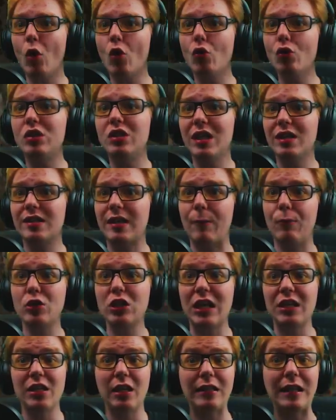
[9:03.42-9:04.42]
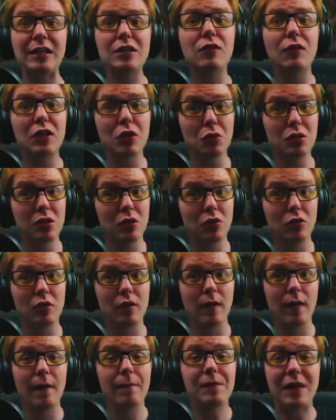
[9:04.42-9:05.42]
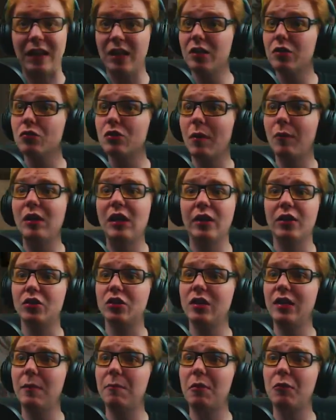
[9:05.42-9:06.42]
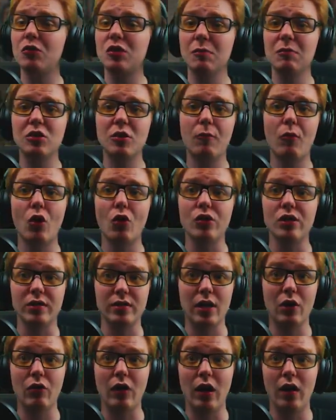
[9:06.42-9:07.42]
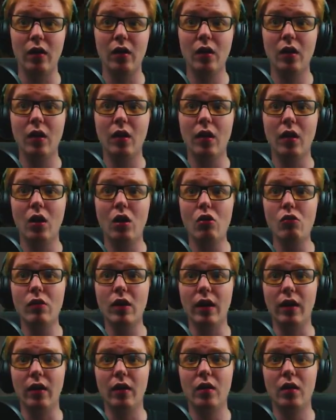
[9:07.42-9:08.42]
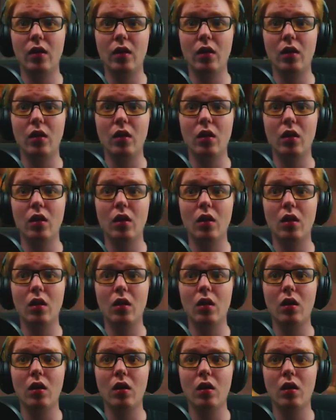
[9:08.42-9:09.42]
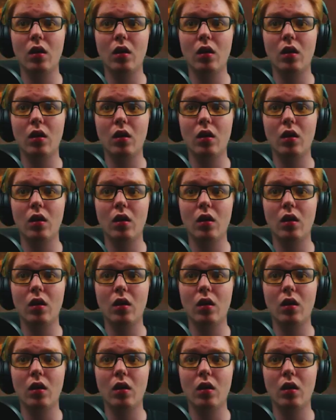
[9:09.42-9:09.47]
Pokój dziecka! Poczekajcie, a te drzwi to są... Nie, te są zamknięte, czyli najpierw musimy iść do pokoju dziecka. Okej. Okay. Okej. Okay.